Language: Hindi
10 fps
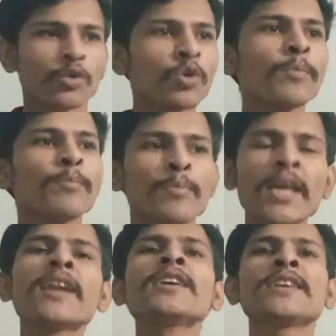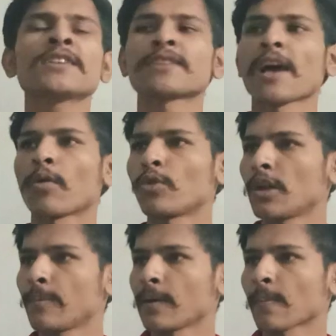क्योंकि मेरे जैसा
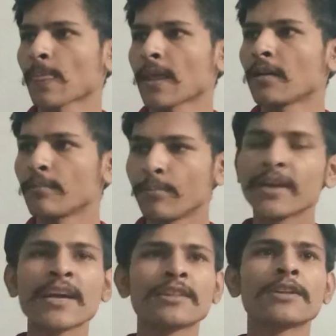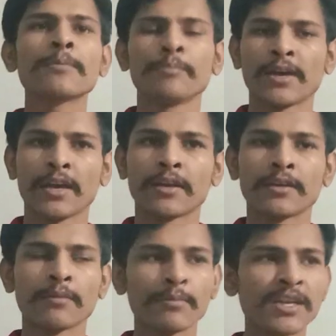होने में मेरा दम है
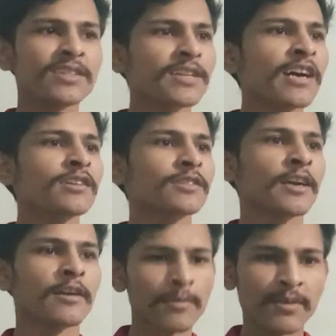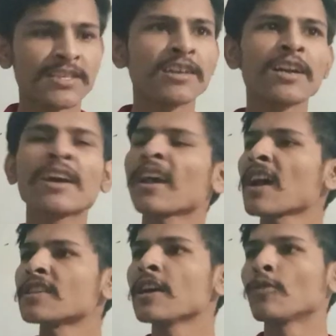मेरी ताकत है मैं जंगल का
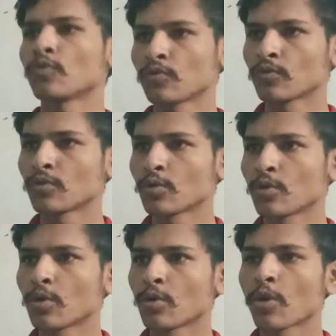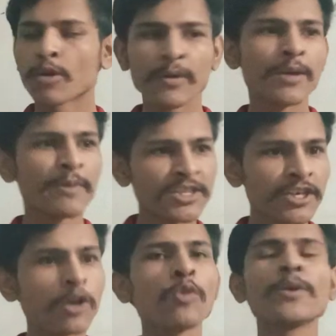राजा हूं और मेरे
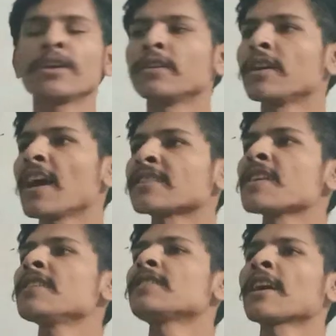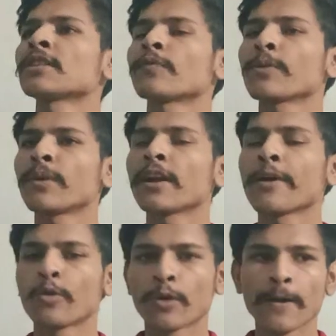बच्चे को भी ऐसे ही ताकतवर
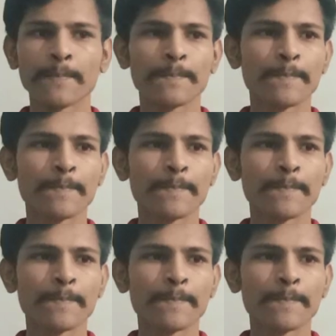बनना होगा